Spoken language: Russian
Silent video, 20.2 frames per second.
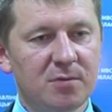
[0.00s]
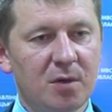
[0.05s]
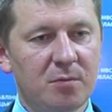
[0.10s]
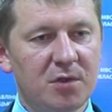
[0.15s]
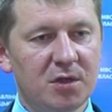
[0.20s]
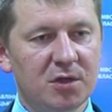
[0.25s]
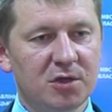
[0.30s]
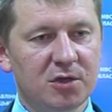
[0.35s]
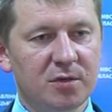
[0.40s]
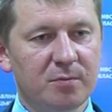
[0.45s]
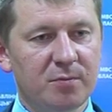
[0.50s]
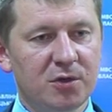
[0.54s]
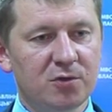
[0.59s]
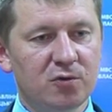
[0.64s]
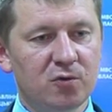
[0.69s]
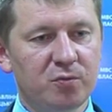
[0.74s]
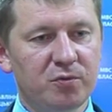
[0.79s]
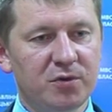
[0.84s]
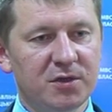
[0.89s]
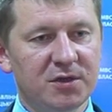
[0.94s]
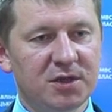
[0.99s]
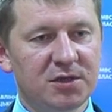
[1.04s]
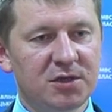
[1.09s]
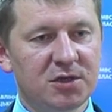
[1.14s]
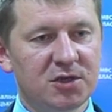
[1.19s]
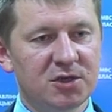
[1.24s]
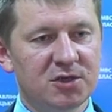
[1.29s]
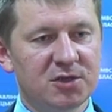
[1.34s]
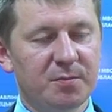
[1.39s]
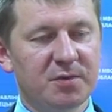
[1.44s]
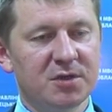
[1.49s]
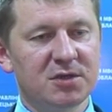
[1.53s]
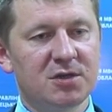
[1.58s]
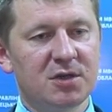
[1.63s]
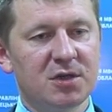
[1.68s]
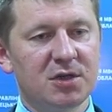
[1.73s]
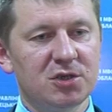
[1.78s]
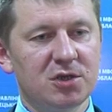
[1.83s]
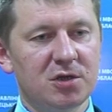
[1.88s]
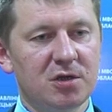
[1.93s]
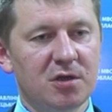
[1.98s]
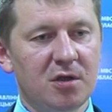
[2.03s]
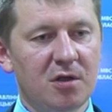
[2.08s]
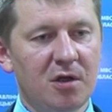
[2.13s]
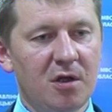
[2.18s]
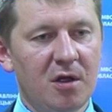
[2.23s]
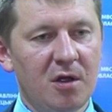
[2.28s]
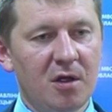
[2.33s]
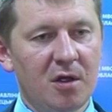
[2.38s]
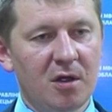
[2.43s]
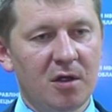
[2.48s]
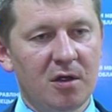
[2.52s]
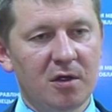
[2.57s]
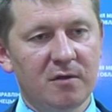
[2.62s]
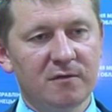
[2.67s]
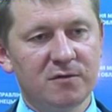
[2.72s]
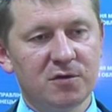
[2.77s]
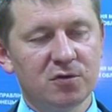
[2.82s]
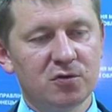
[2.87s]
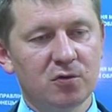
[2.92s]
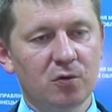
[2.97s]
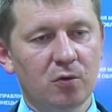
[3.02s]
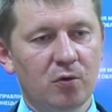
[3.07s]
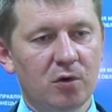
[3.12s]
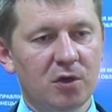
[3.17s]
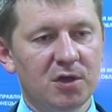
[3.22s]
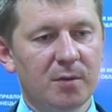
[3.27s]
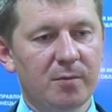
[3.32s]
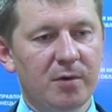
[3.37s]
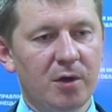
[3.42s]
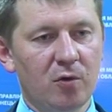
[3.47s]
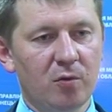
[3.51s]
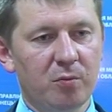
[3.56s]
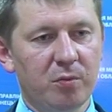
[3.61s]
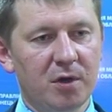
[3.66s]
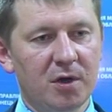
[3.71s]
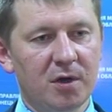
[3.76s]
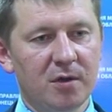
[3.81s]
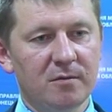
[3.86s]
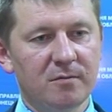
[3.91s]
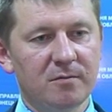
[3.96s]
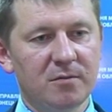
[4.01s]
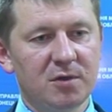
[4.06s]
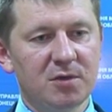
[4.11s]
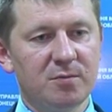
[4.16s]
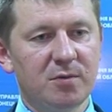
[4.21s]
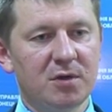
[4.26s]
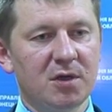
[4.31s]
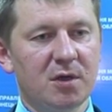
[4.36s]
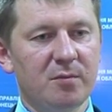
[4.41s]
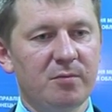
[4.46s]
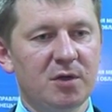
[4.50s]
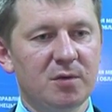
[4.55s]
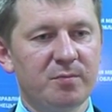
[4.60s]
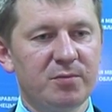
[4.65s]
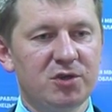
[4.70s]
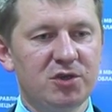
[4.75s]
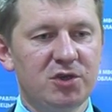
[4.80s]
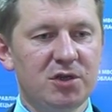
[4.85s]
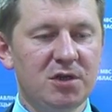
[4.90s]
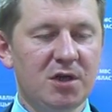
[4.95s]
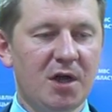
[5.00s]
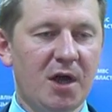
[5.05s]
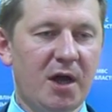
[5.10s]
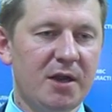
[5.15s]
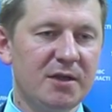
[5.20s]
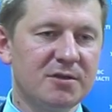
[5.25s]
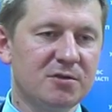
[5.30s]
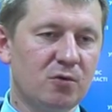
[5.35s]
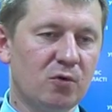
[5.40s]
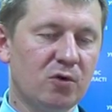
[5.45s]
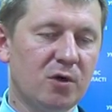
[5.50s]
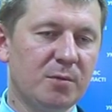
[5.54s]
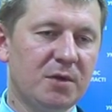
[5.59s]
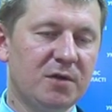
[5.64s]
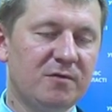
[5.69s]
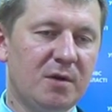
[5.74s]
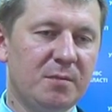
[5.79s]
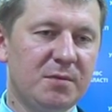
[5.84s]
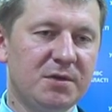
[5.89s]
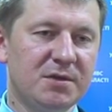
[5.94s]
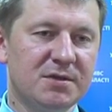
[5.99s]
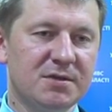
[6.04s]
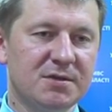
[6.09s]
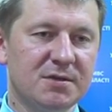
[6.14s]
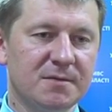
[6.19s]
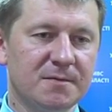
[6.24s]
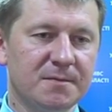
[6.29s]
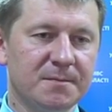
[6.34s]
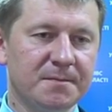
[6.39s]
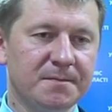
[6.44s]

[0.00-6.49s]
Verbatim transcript: момент преступник содержится под стражей в СИЗО города Мариуполя. Избрано мероприещение, арест сроком на два месяца.